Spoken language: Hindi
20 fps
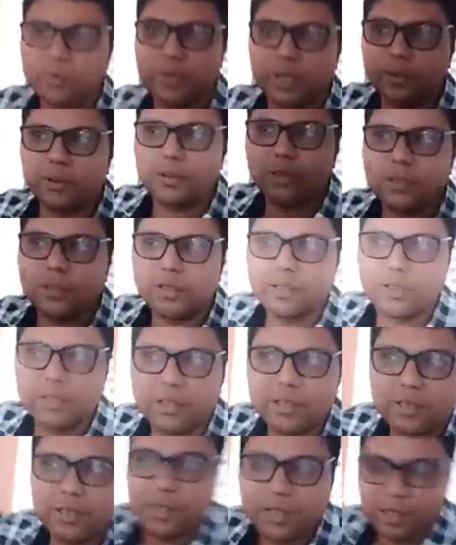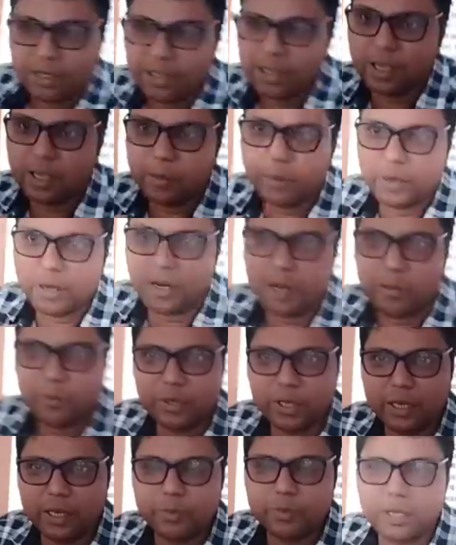सबसे पहले तो अपना नाम बताएं मेरा नाम
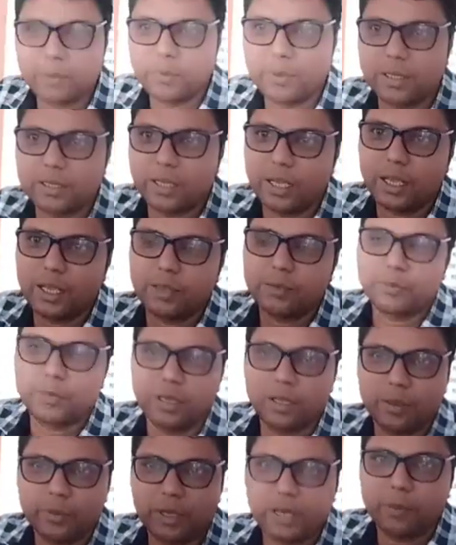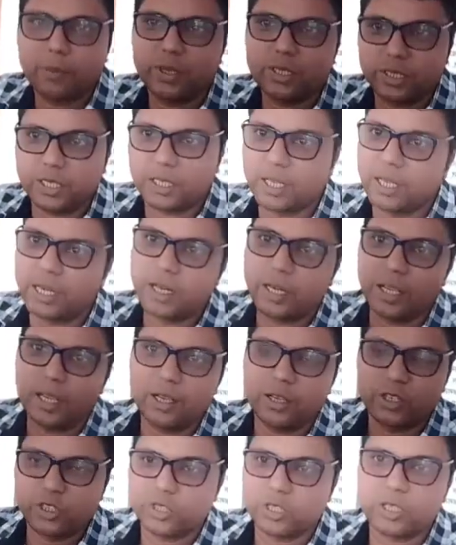दिलीप देवनाथ है मेरा बच्चा खेल
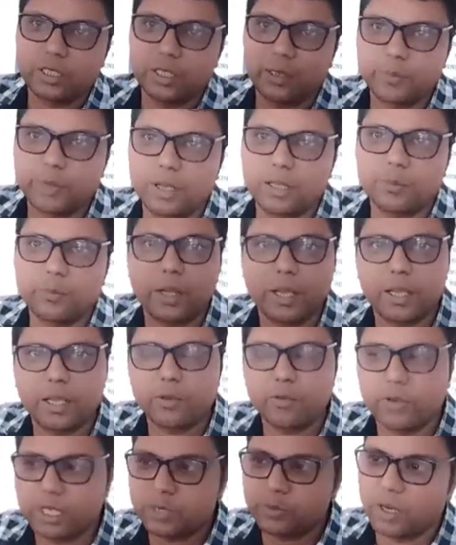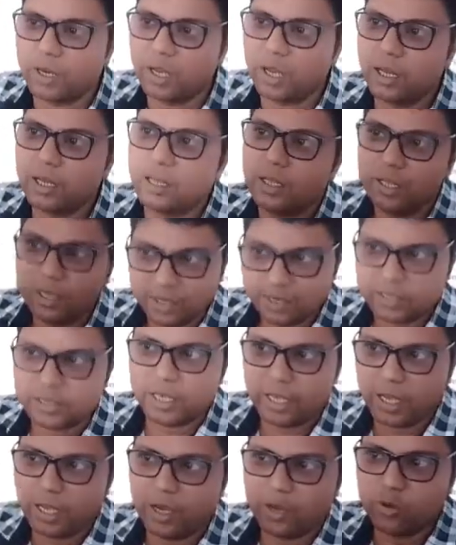है दिशान देवनाथ मैं वेस्ट बंगाल
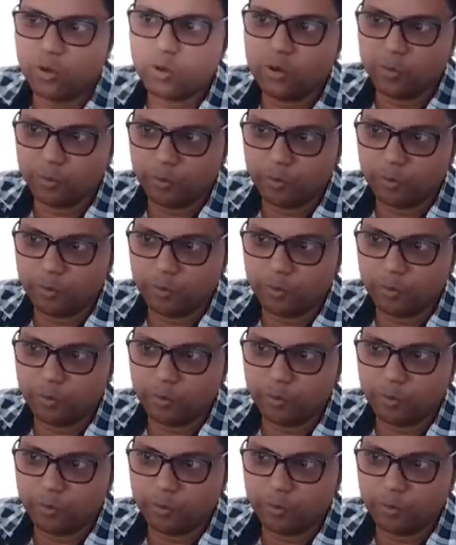से आया हूँ